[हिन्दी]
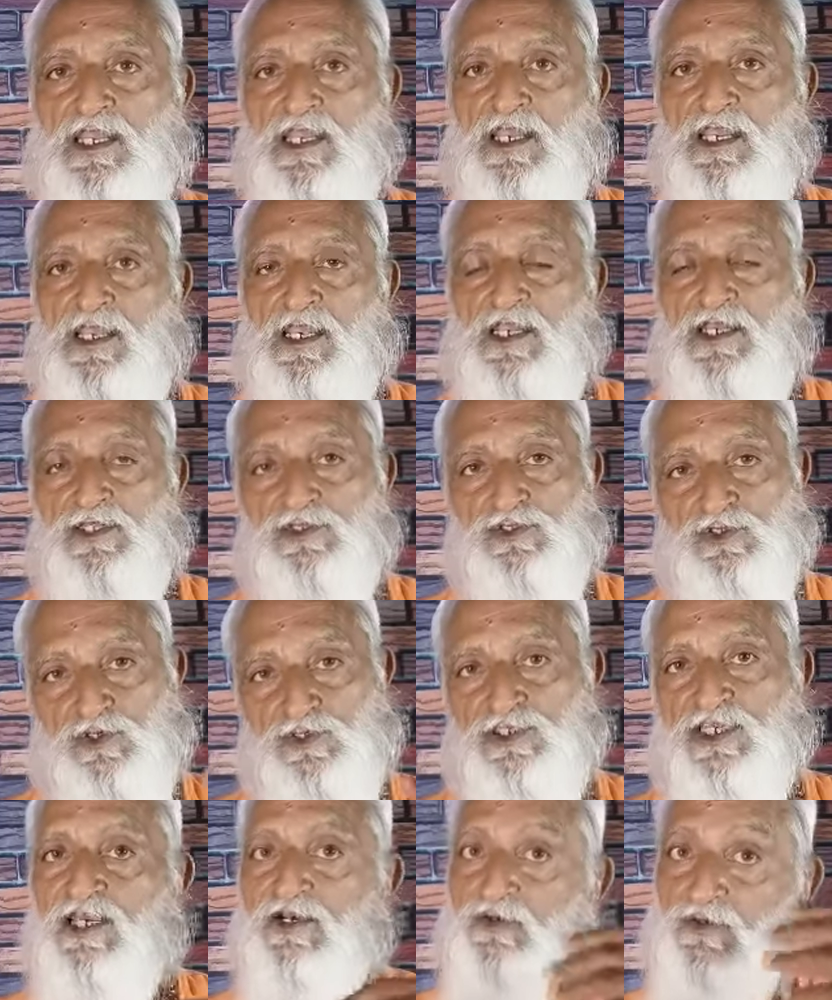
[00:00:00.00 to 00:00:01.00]
तो ये
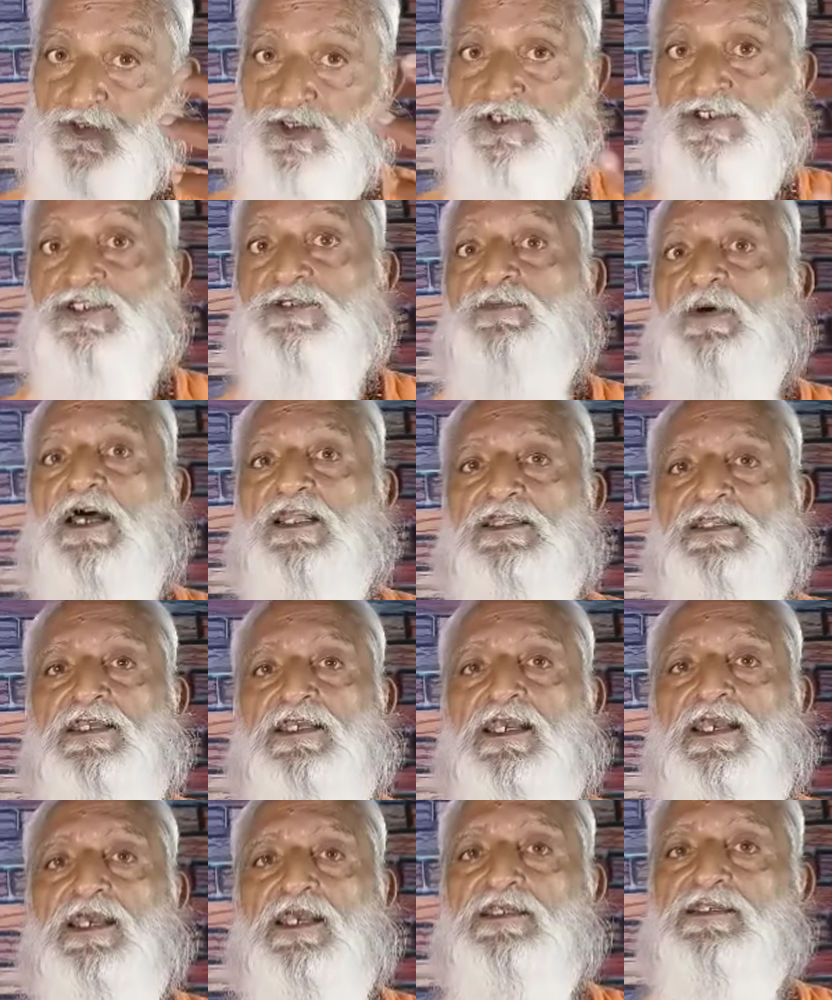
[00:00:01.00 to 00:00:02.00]
कुछ बातें
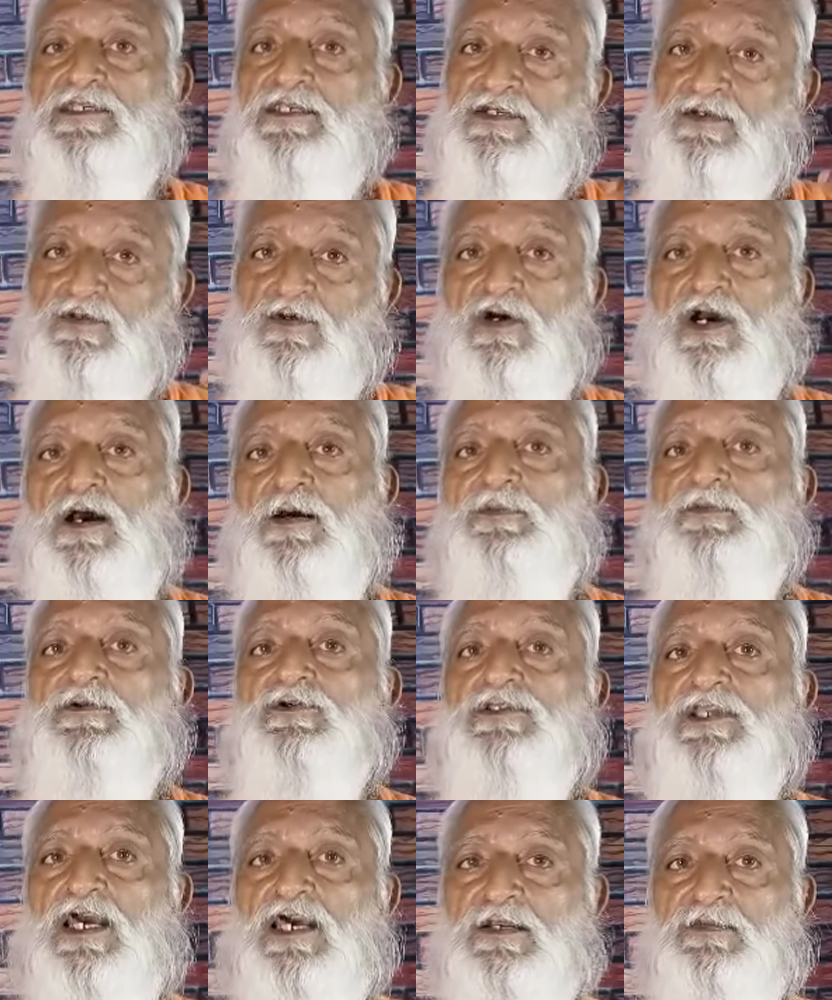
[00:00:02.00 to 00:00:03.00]
हैं जिनको आपको
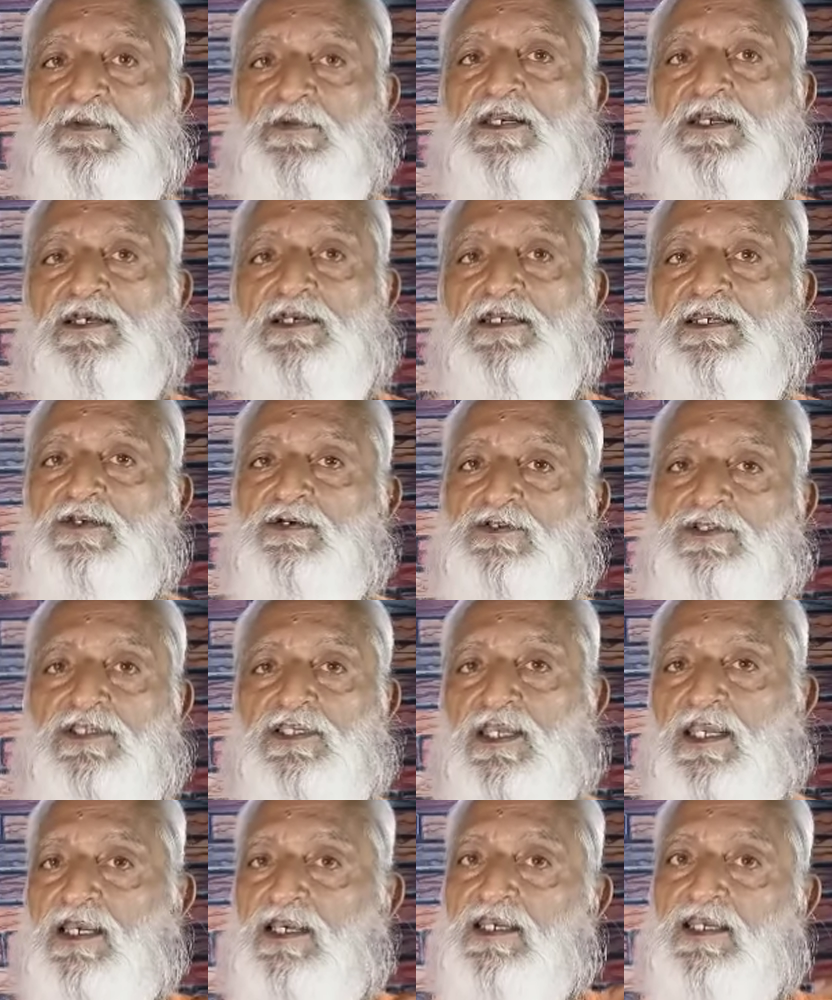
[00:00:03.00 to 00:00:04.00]
ध्यान में रखनी होती है
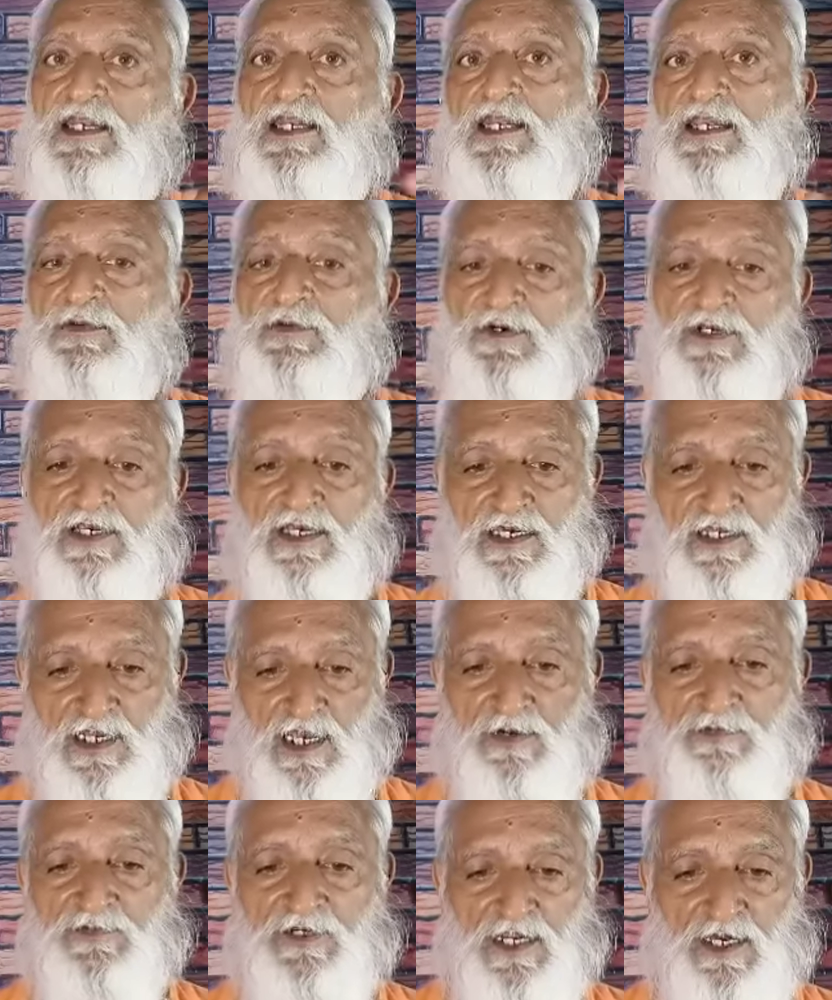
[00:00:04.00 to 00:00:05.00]
कि लीवर खराब
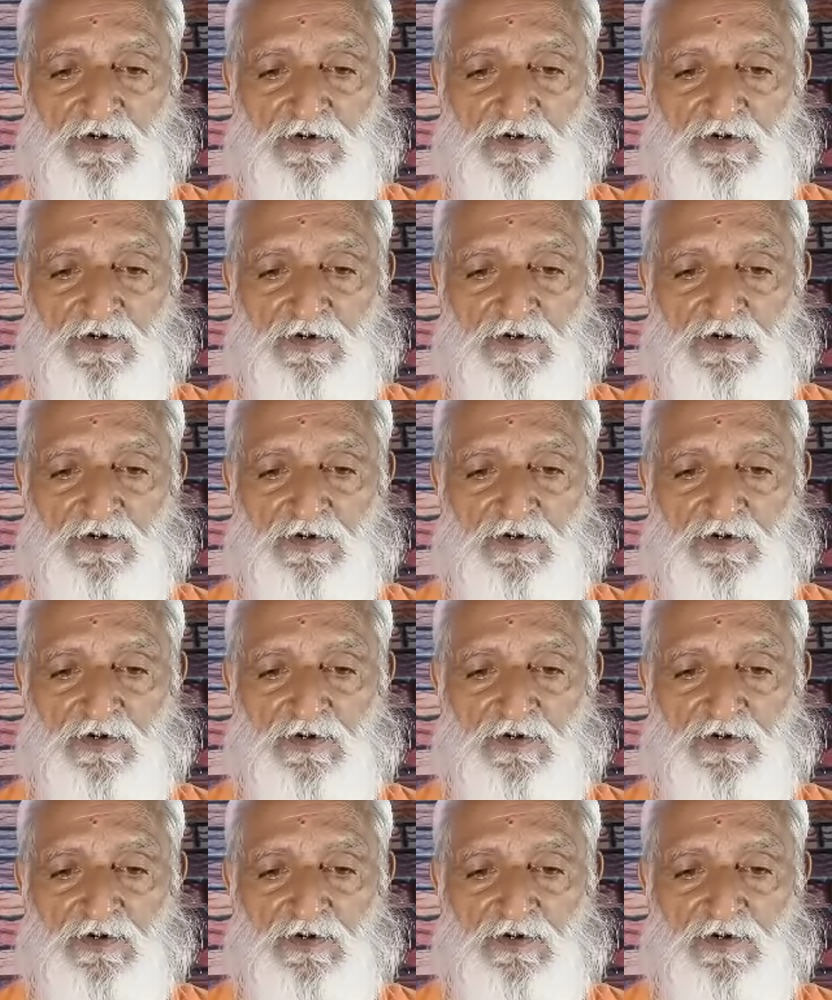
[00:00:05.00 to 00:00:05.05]
ना हो